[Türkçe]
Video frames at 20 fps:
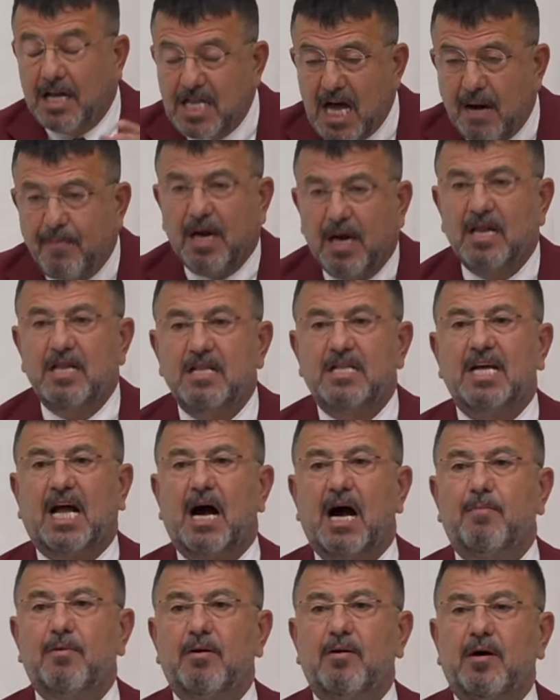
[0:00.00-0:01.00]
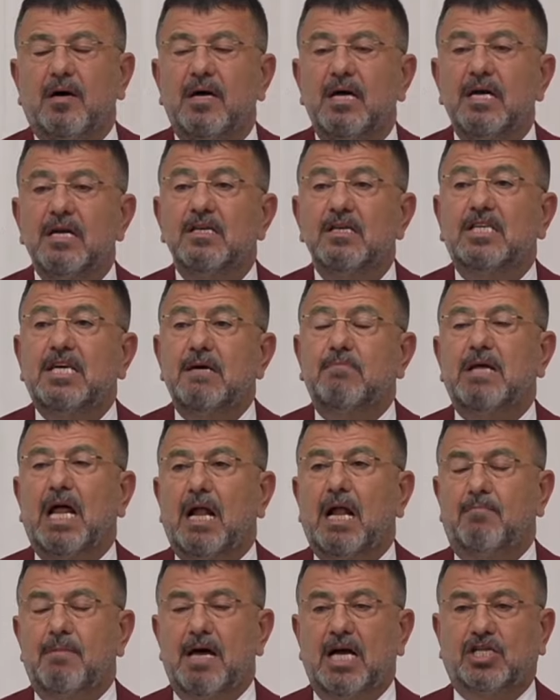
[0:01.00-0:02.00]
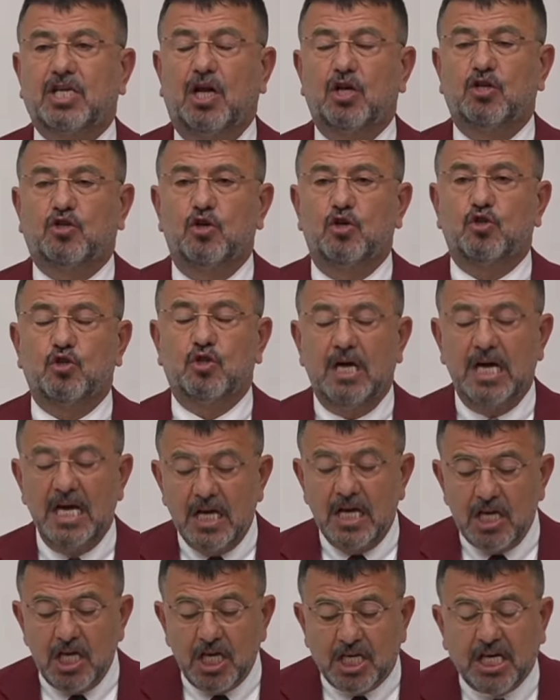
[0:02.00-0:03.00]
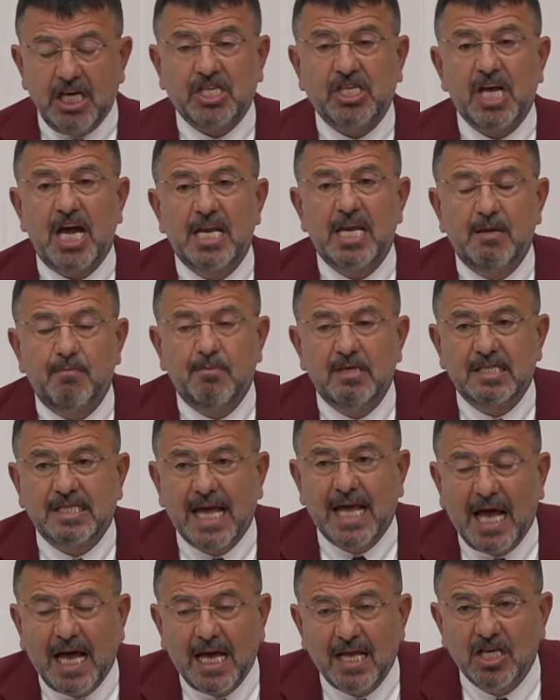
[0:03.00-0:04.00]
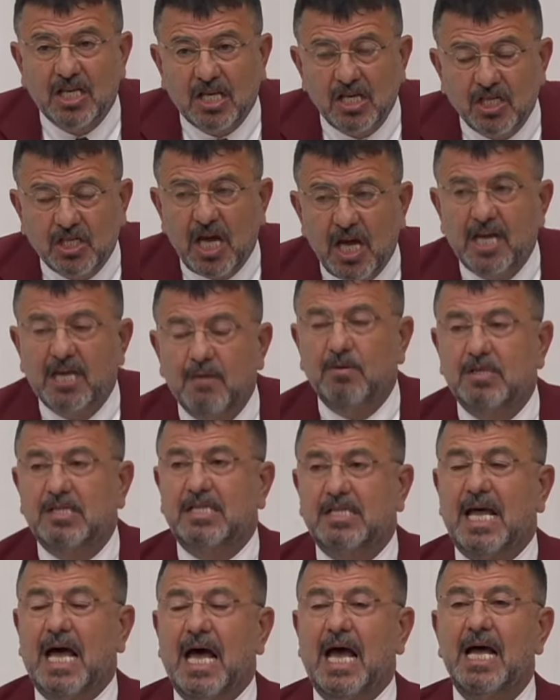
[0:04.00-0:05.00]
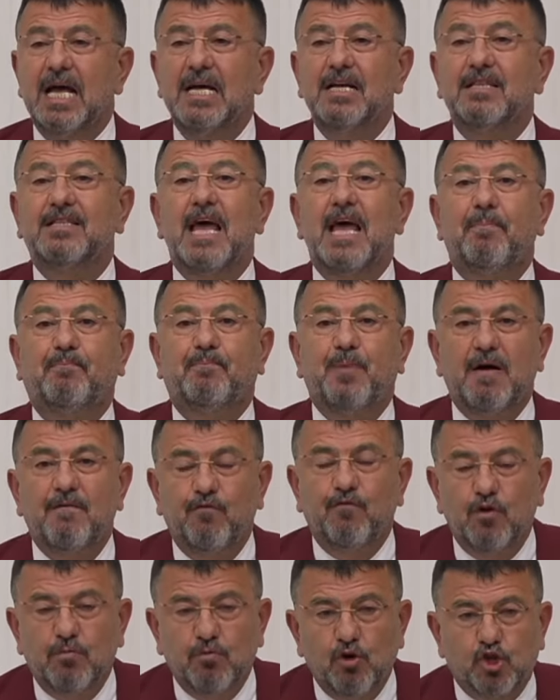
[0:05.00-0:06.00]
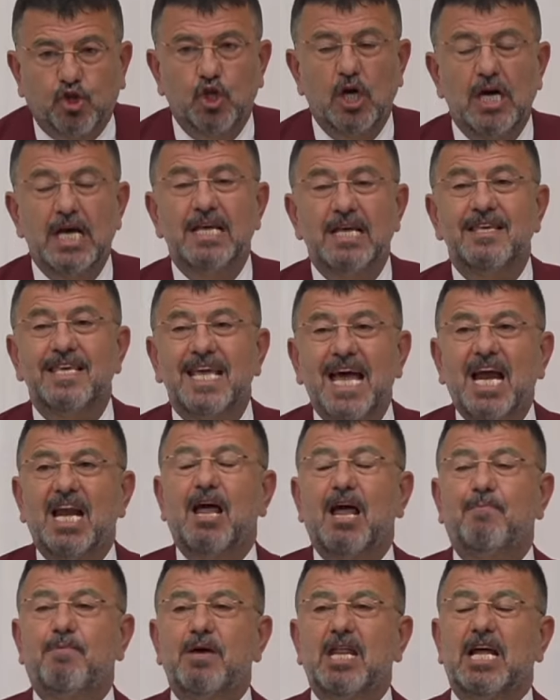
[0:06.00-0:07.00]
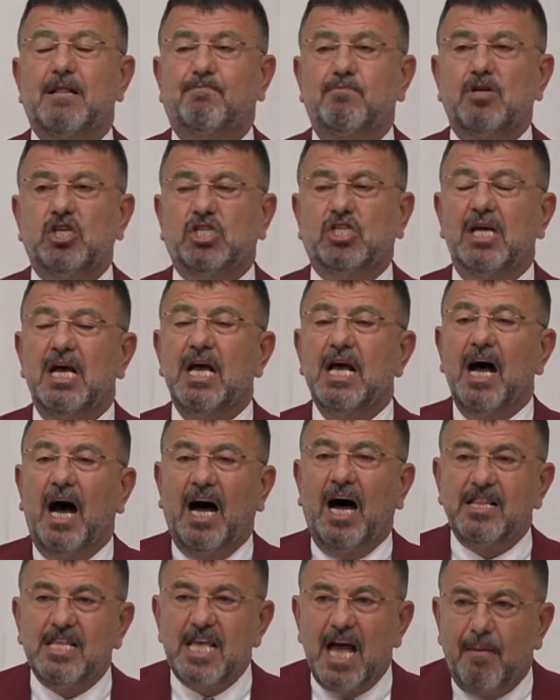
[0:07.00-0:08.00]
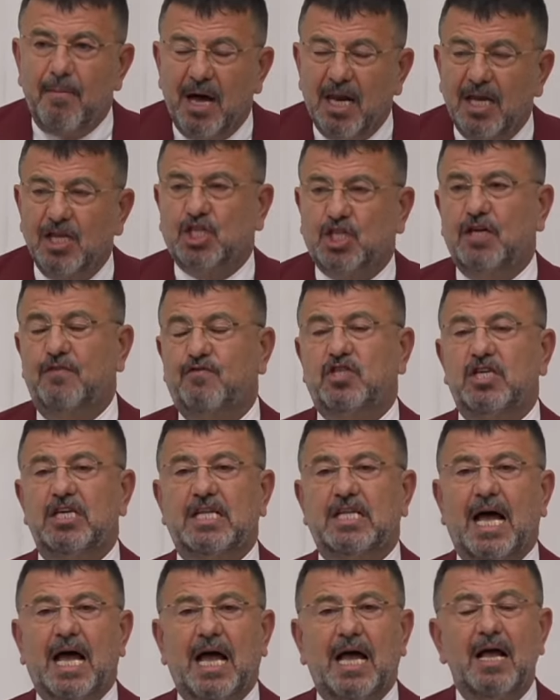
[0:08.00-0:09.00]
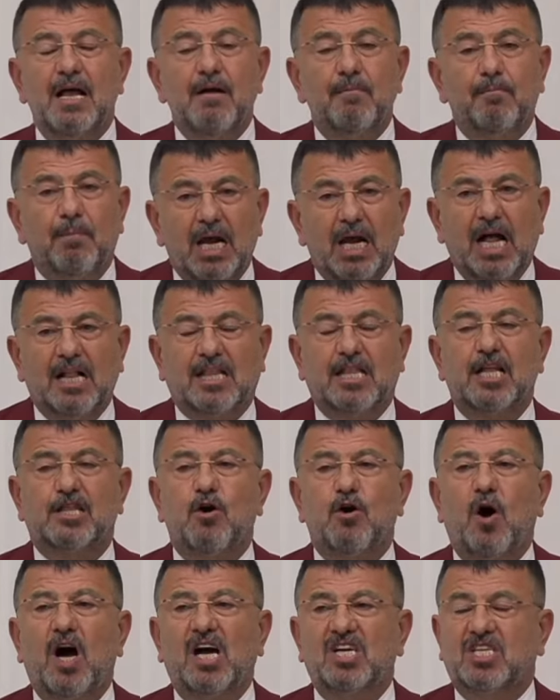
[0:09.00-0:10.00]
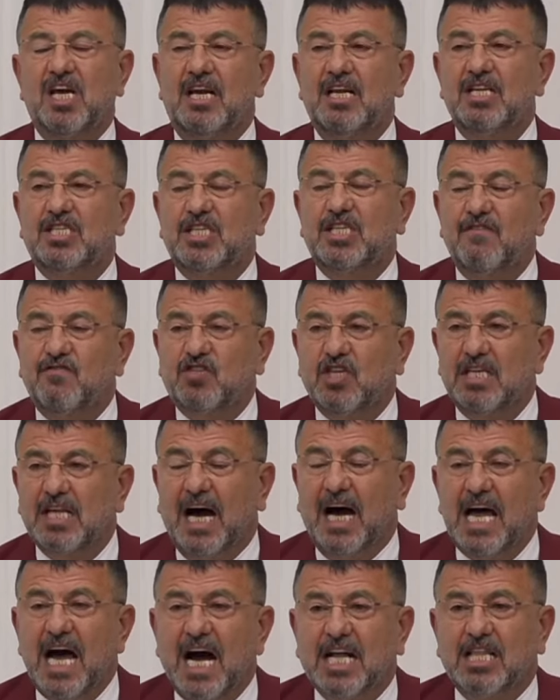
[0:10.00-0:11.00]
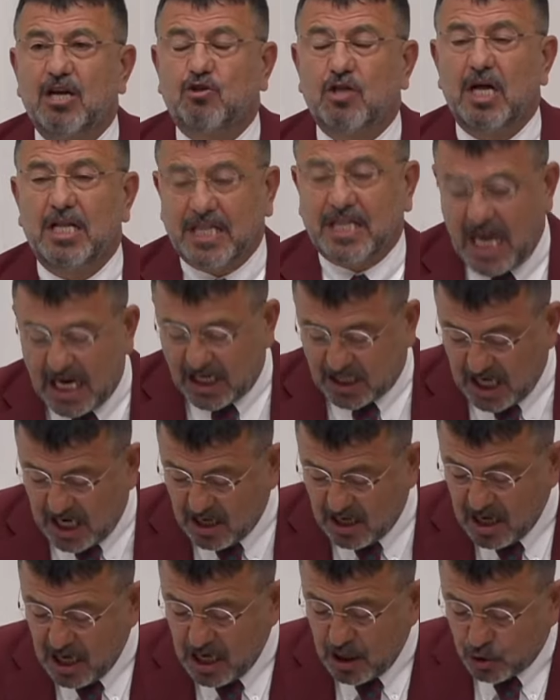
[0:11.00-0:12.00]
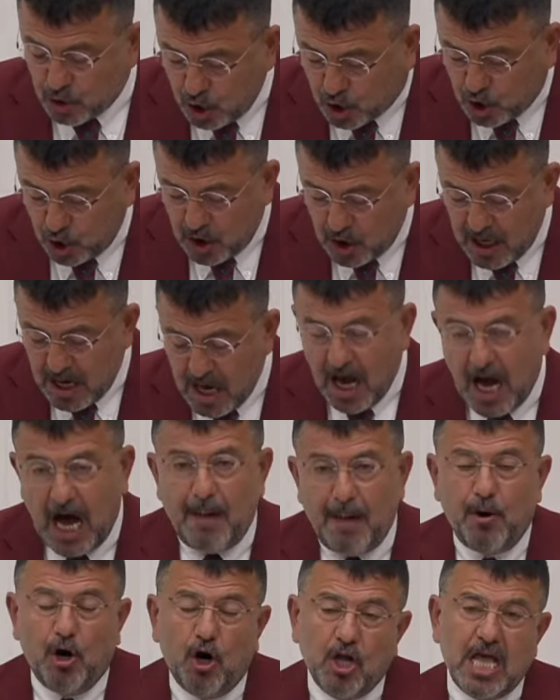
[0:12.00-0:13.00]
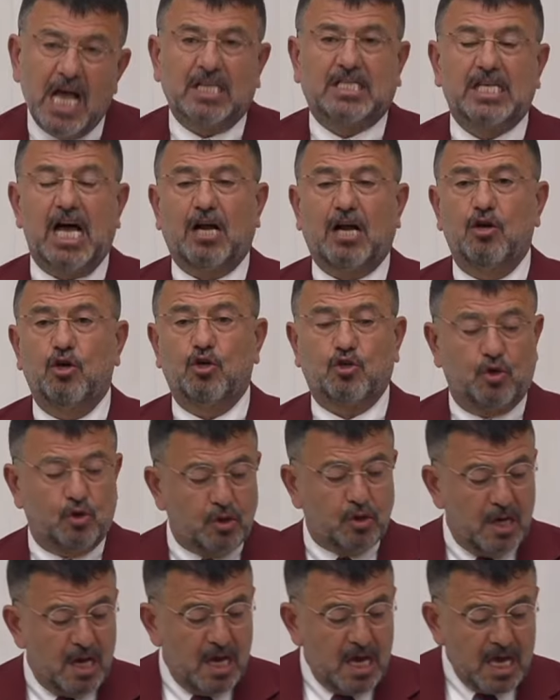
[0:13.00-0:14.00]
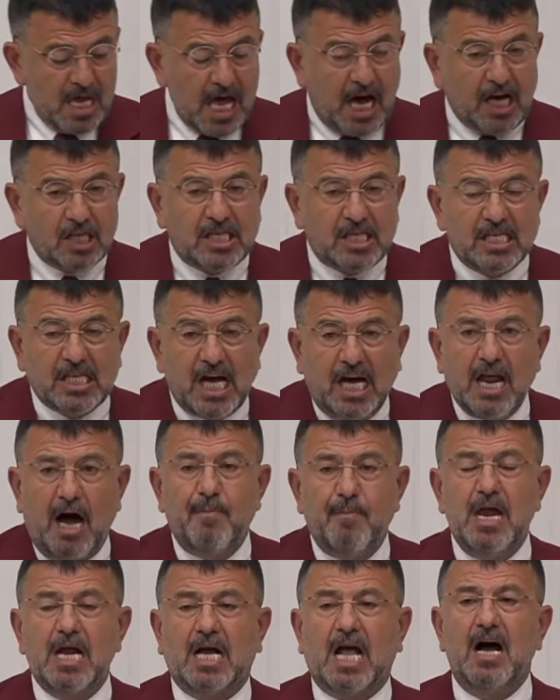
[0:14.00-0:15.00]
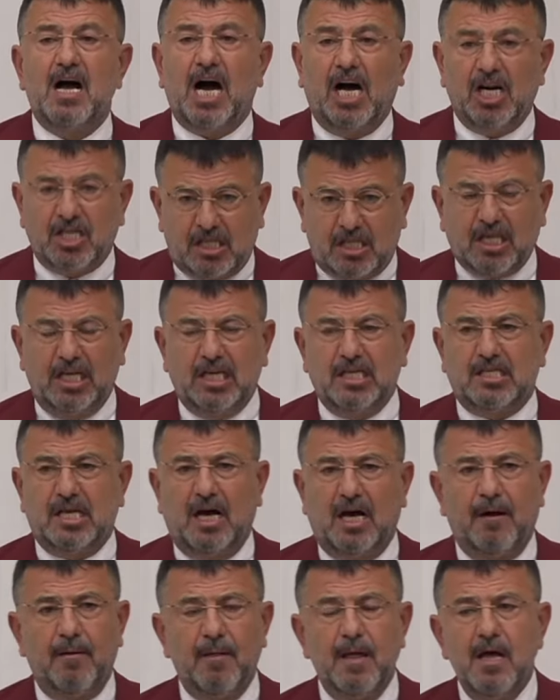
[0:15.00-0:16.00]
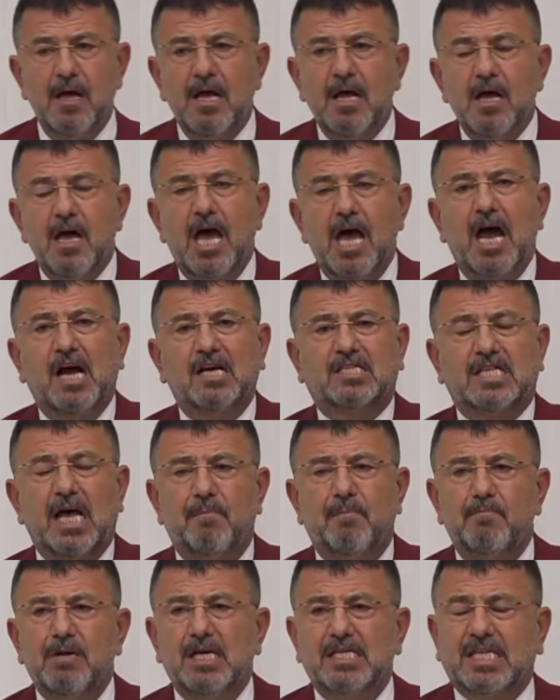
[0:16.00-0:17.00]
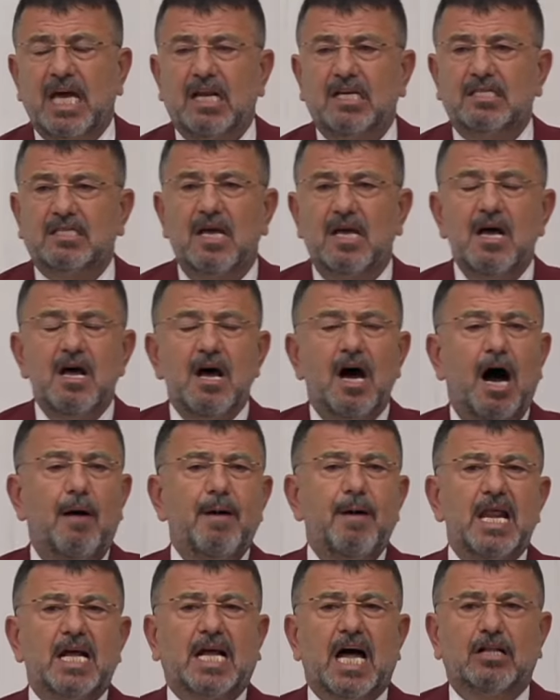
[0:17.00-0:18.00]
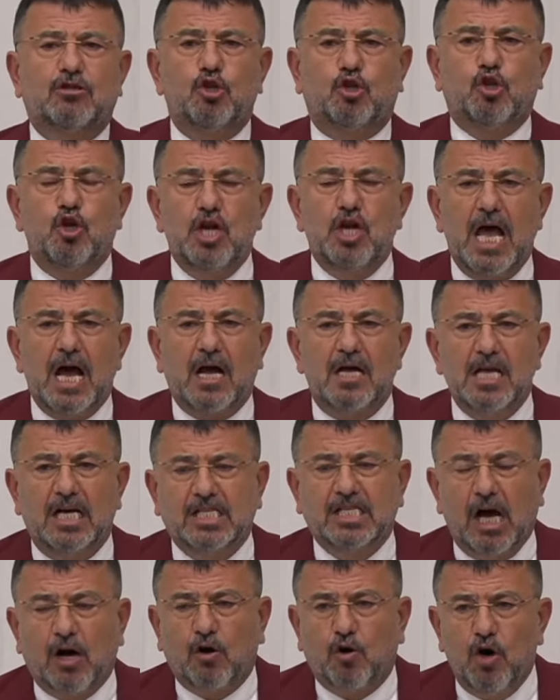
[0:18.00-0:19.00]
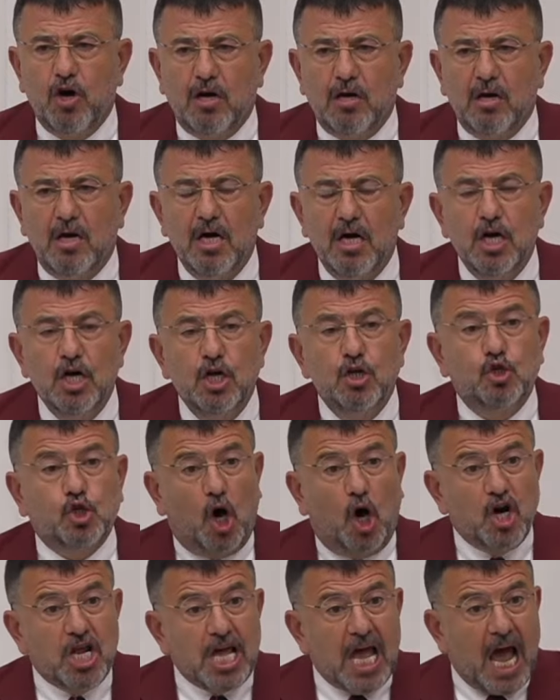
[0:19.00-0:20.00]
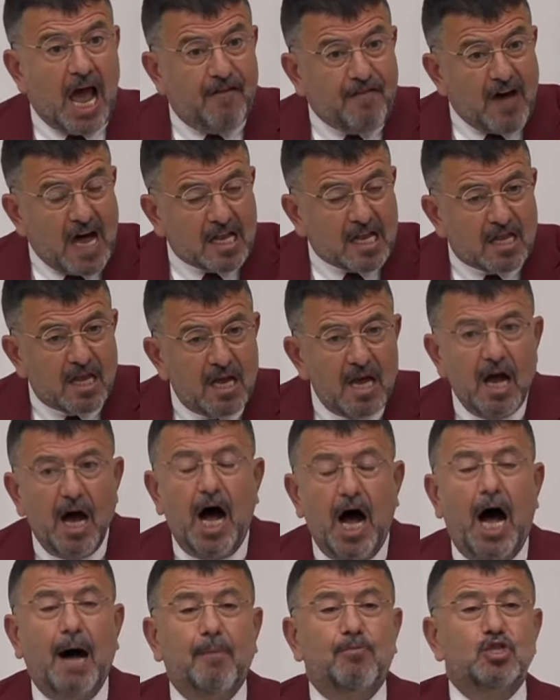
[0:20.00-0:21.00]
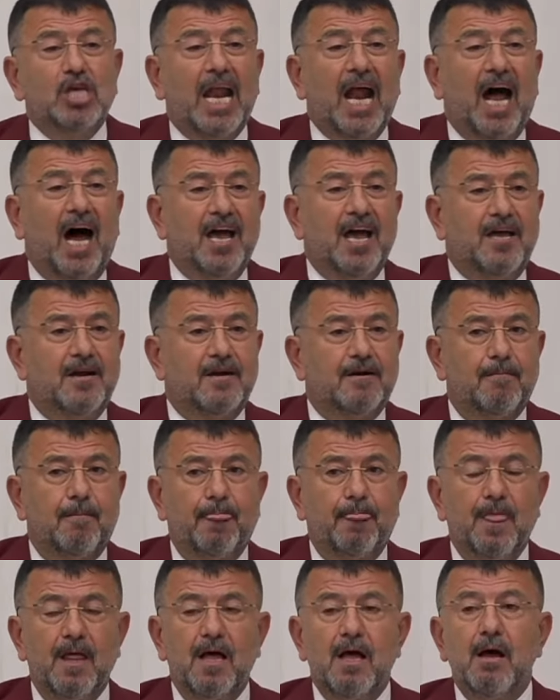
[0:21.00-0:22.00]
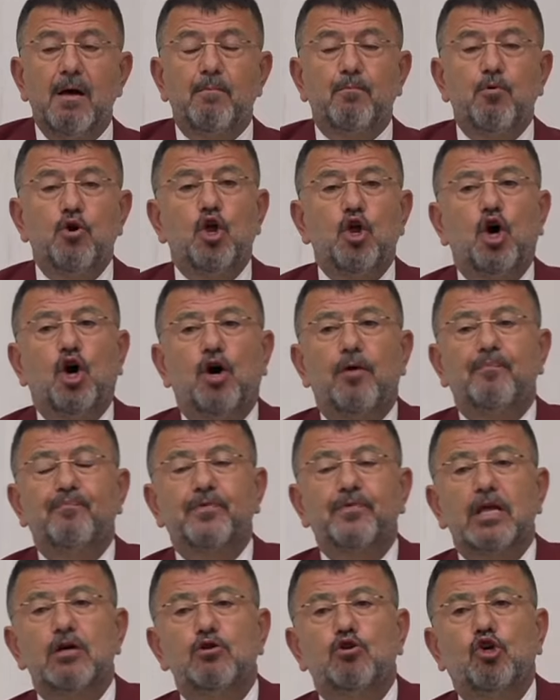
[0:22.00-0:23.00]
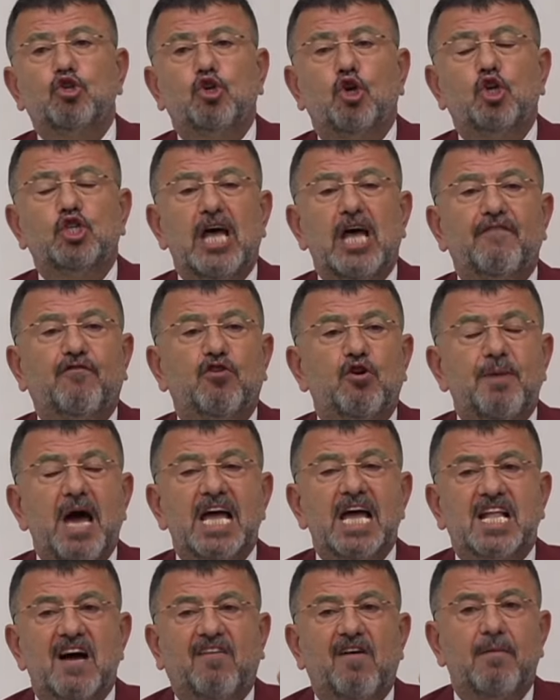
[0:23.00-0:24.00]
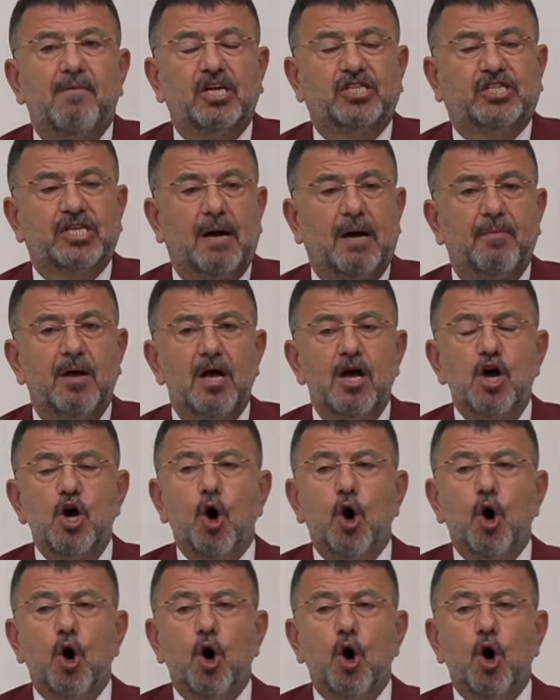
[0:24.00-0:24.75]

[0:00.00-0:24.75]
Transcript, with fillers: Adıyaman'ın intikamını kimden almaya çalışıyorsunuz? İki şehrimizde, iki şehrimizi de deprem vurmuş, yerle bir etmiş. Adıyamanlı çiftçiyi de, Malatya Doğaşehirli çiftçiyi de ayakta tutan tek şey tütün. Ama onu da yasaklıyorsunuz. Ya siz hani Amerikan kaçtınız ya. Eğer samimiyseniz Amerikan tütününe yasak koyun. Johnny'ye evet, Abu Zer'e hayır. Bunu yüzünüze vurmaya devam edeceğim.